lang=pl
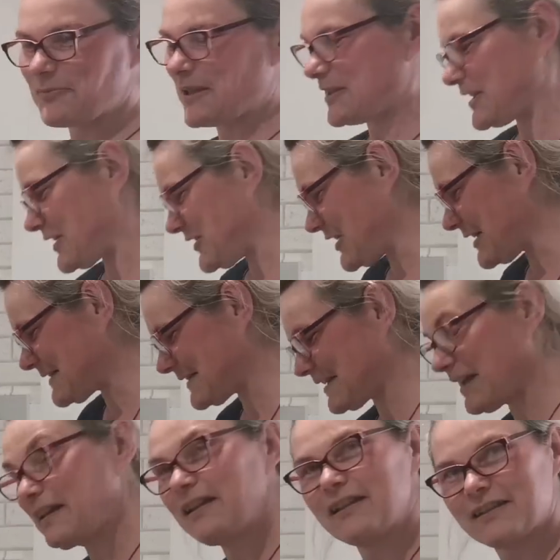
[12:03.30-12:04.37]
zrobienia
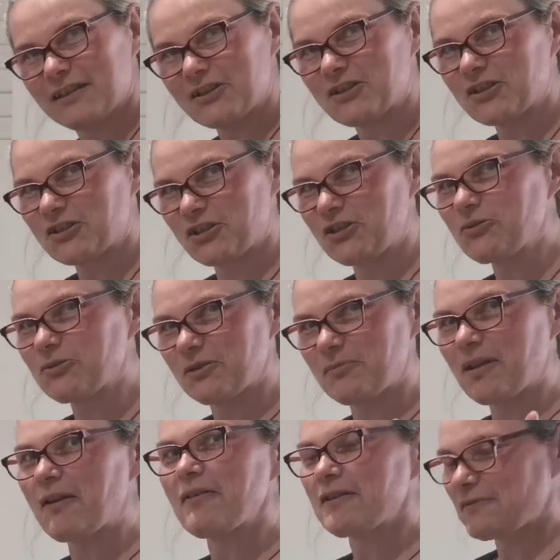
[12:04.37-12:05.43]
ciasta. Także Krzysiu,
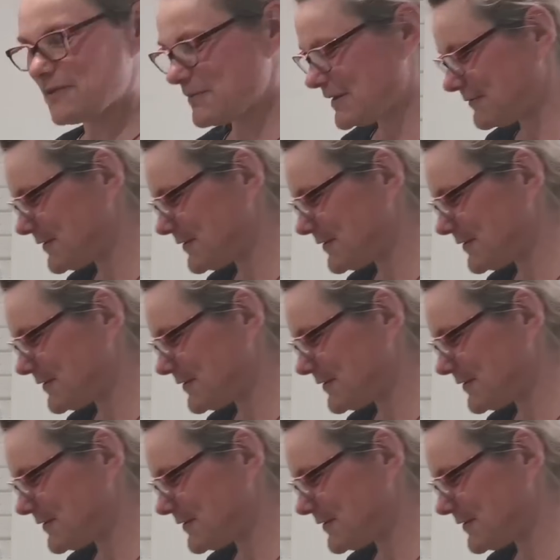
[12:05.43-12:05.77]
ty miałeś w